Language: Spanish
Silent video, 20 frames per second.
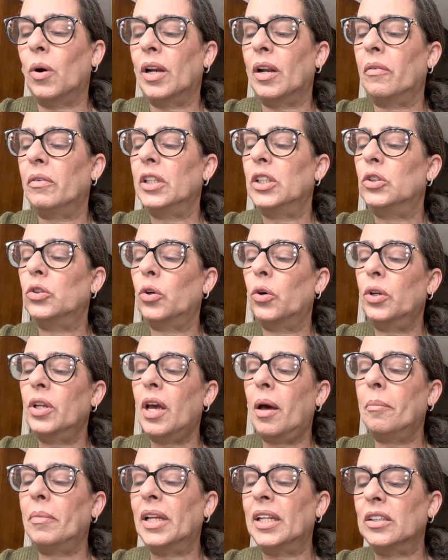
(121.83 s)
Ana
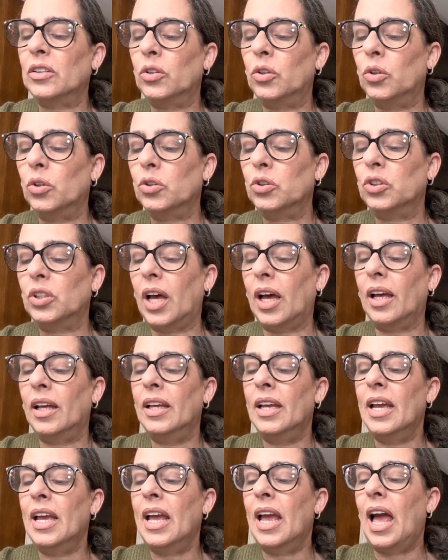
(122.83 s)
Victoria Mendoza,
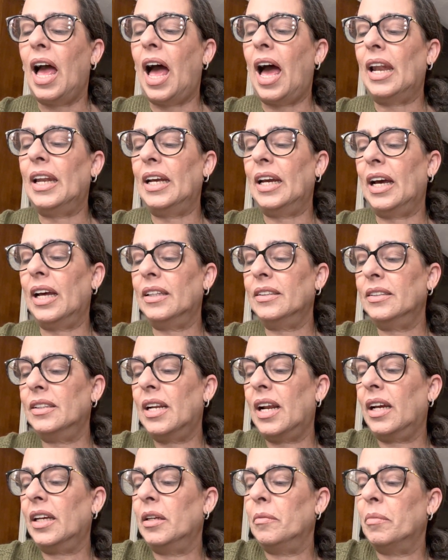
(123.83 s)

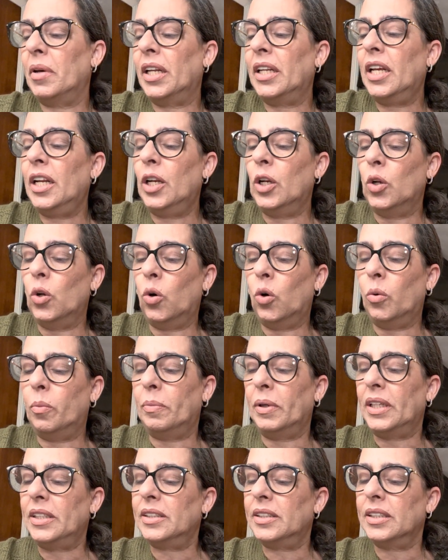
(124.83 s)
Alejandra Jiménez
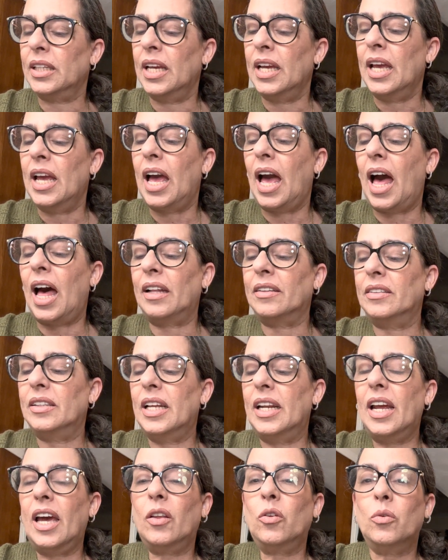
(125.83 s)
López,
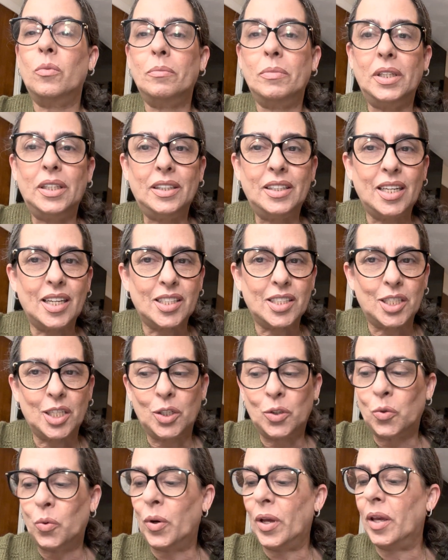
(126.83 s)
Andrea
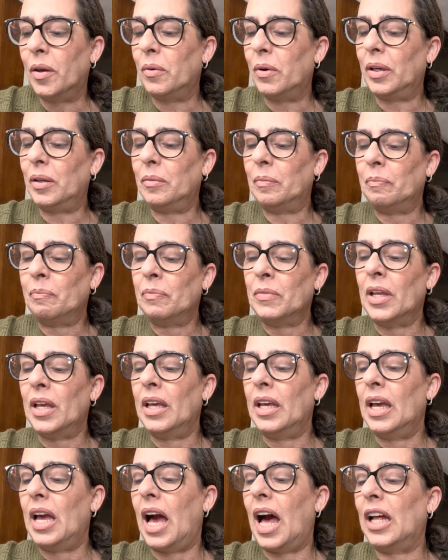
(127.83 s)
2019,
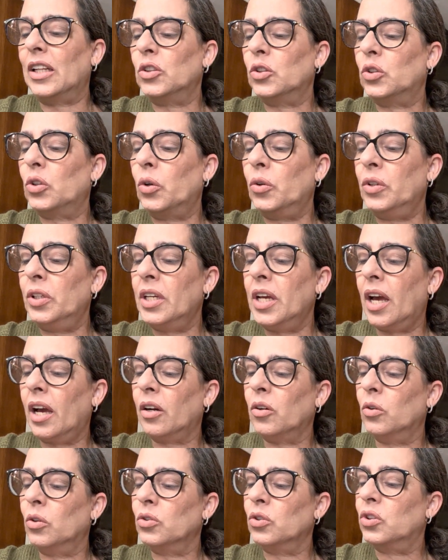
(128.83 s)
Antonia
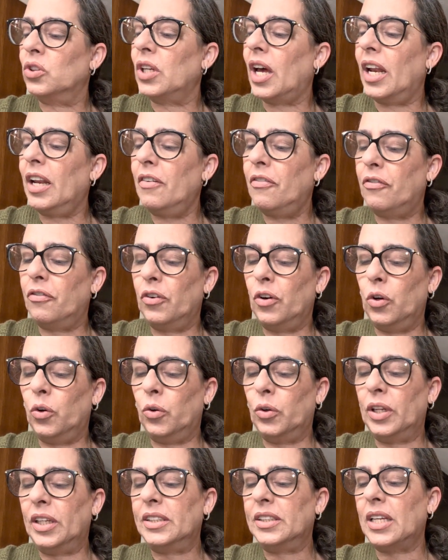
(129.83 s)
González
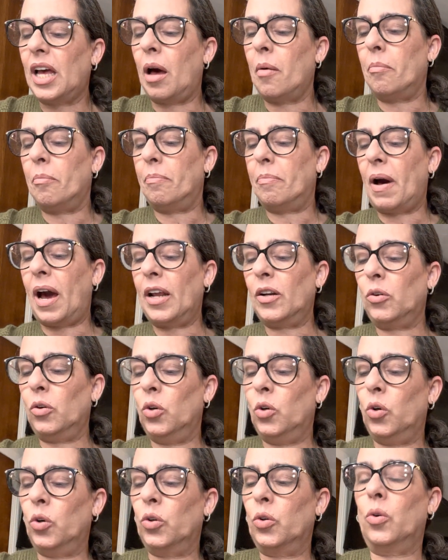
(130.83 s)
Flores, Amparo
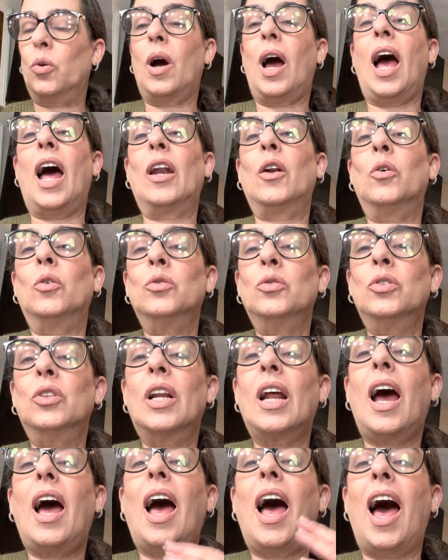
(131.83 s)
Loro,
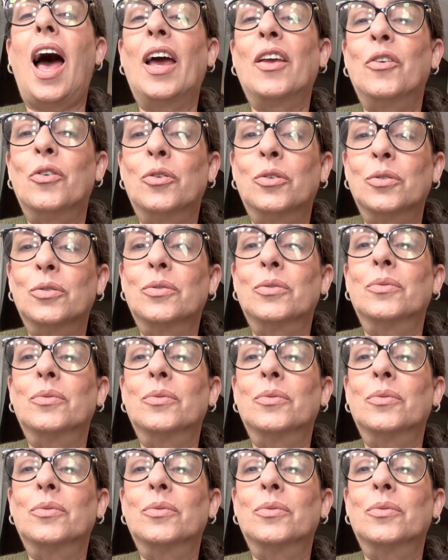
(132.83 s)
Alondra Ayón.